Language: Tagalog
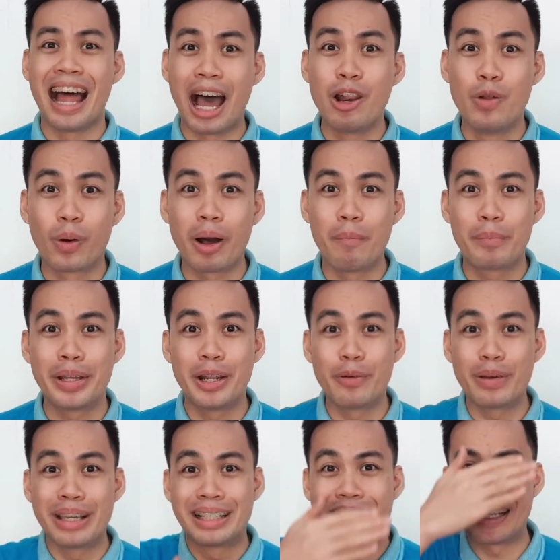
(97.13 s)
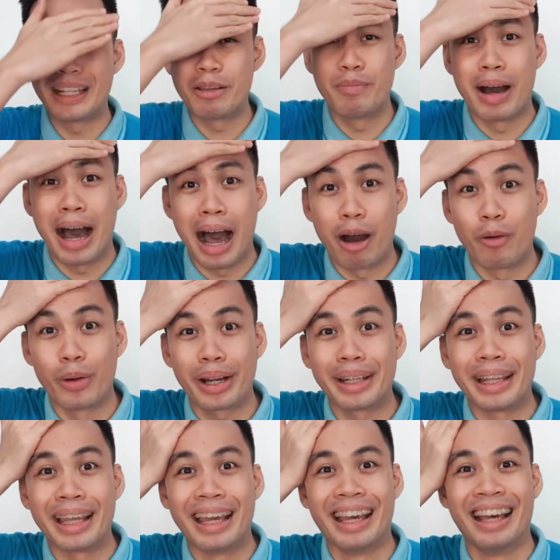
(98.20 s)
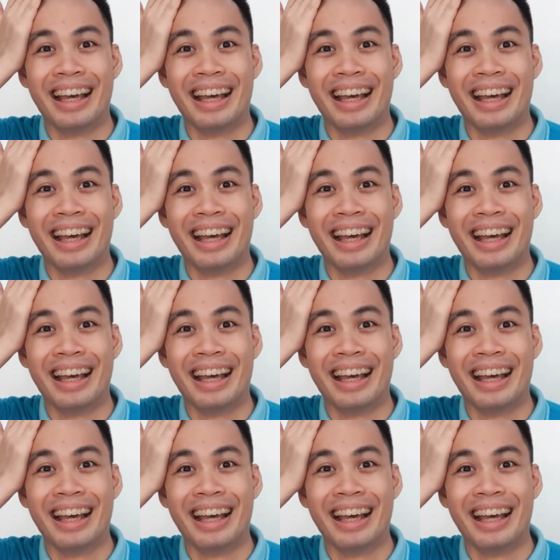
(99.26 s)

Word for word: Lalo kang pinawisan, di ba? Ako rin eh.